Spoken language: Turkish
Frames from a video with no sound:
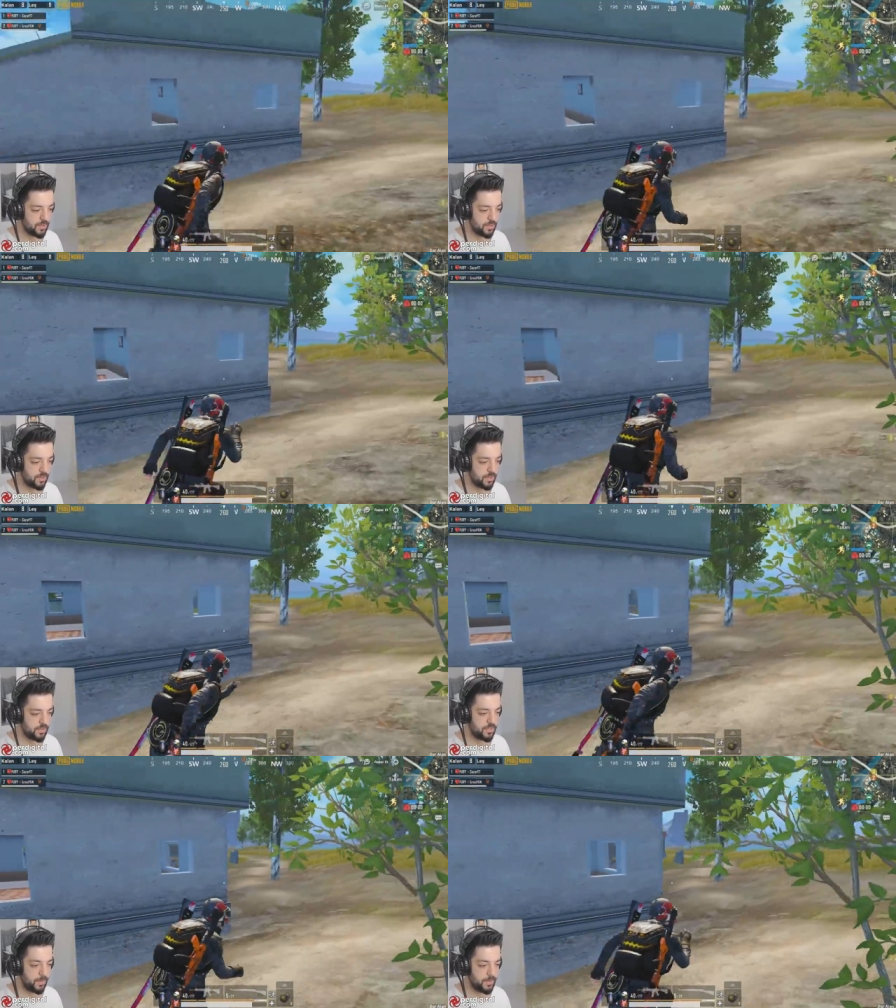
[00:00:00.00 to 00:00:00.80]
e,
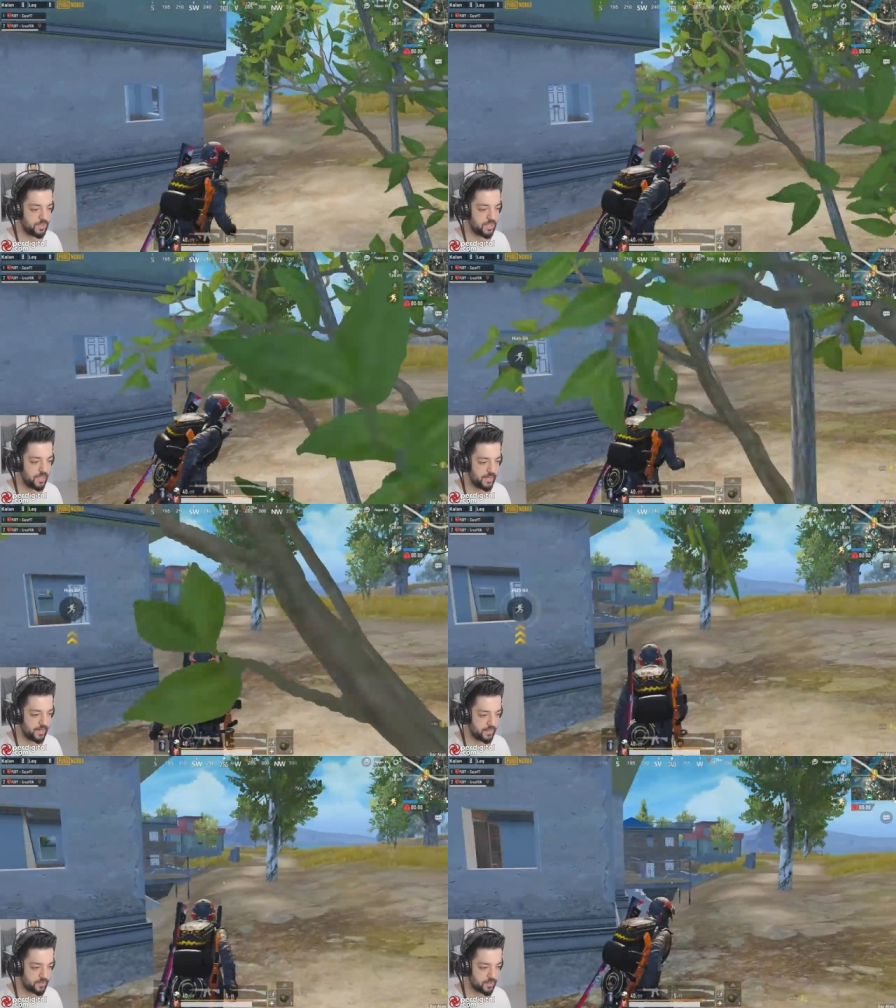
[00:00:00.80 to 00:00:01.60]
deminki
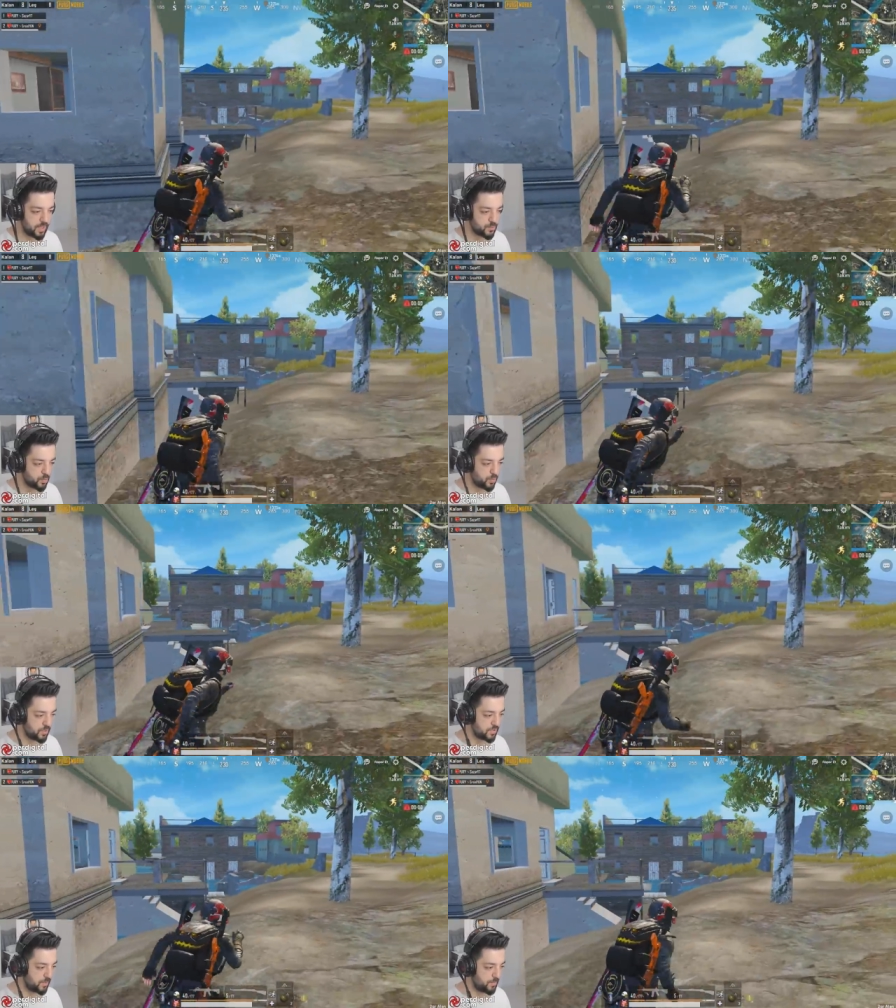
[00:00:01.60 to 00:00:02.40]
yere daha çok
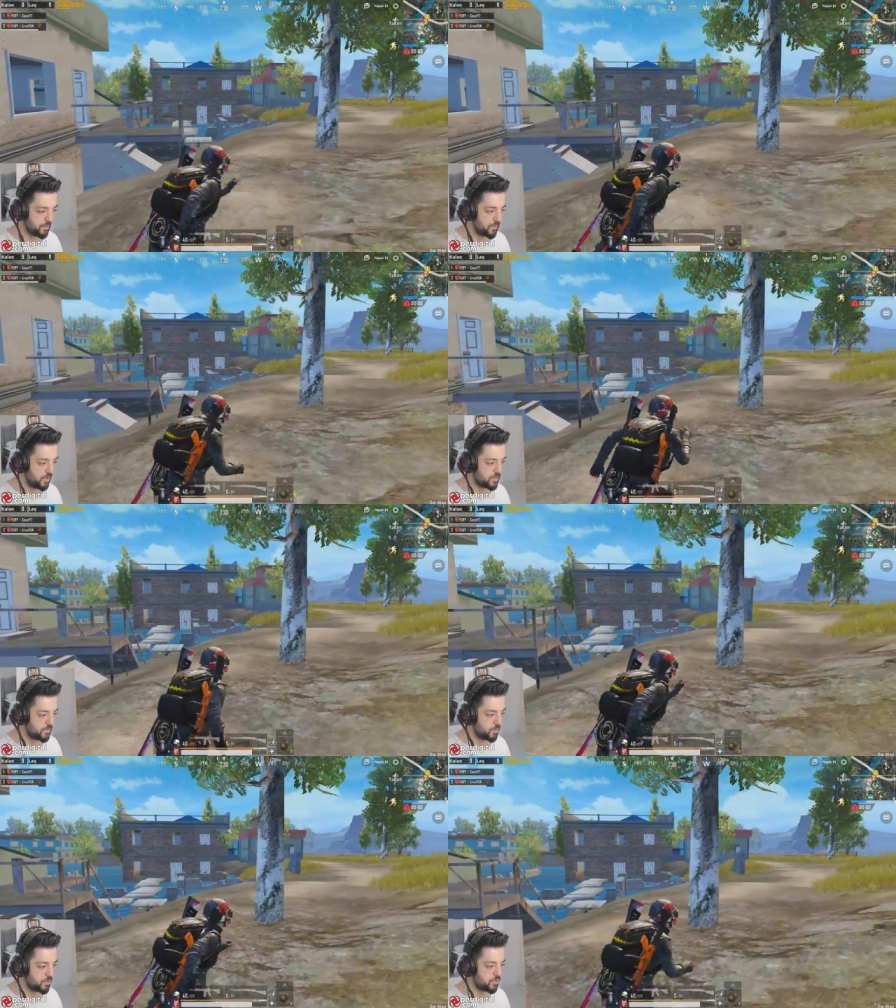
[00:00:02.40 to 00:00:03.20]
odaklanmam
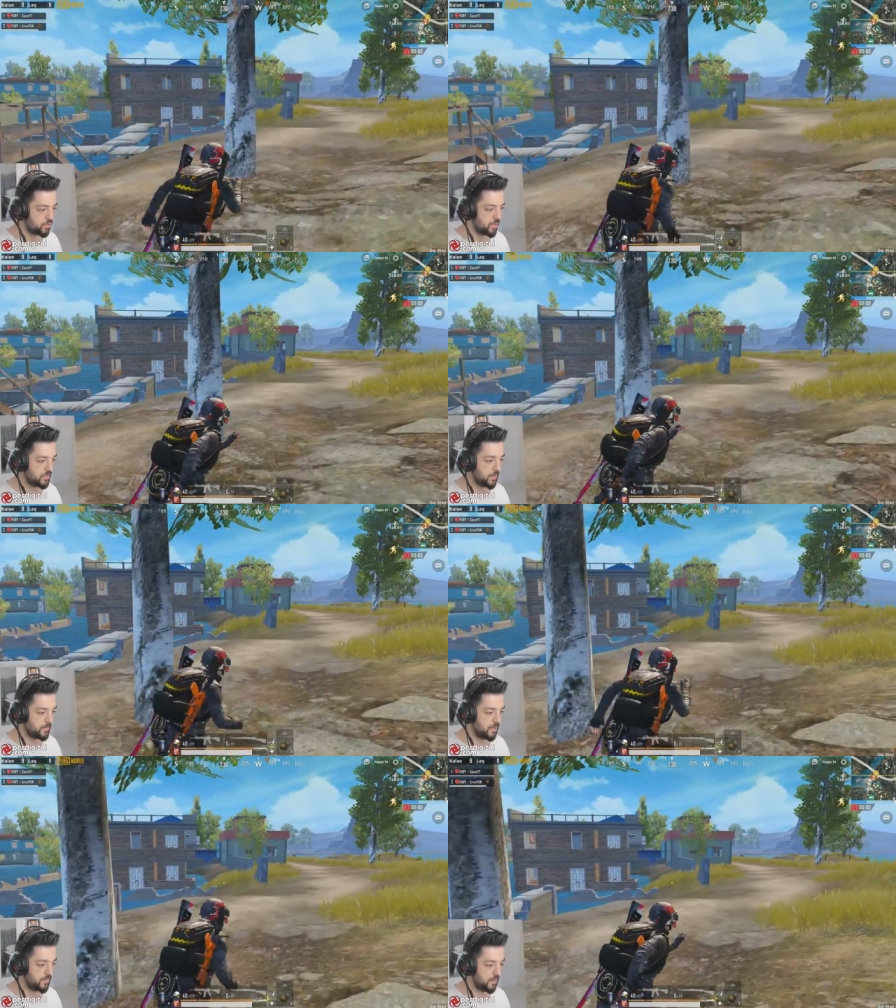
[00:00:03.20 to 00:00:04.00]
lazım. Orada çünkü
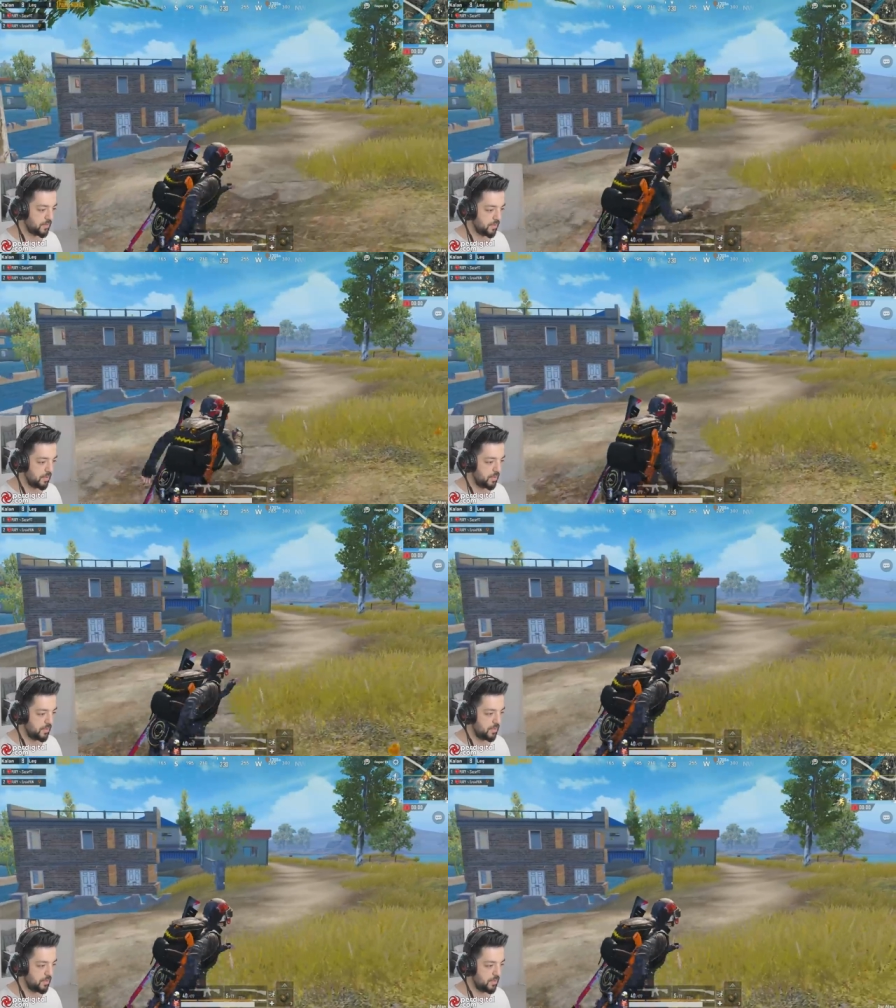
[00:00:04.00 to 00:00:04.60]
adamlar vardı.